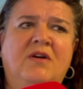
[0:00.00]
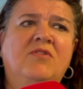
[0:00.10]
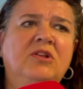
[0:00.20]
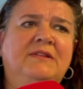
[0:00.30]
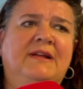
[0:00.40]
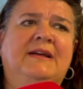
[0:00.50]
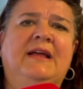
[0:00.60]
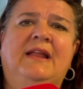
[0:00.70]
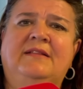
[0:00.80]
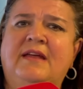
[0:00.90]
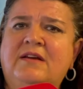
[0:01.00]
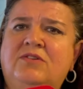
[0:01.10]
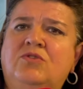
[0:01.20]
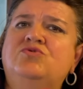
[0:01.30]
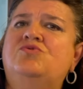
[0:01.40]
una volta che la
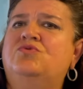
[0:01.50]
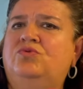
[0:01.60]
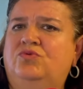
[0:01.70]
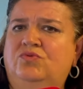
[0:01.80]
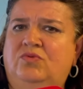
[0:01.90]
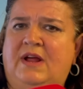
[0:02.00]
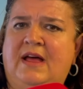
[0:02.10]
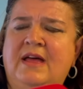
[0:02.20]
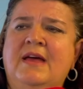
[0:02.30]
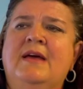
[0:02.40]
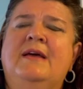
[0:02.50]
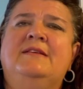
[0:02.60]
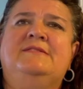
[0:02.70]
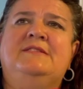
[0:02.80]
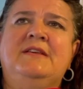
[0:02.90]
tecnostruttura
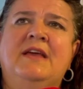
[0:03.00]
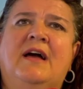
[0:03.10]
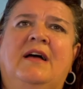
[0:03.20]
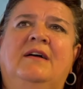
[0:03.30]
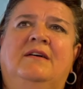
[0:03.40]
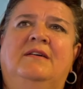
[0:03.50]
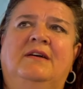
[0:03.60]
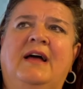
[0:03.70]
sia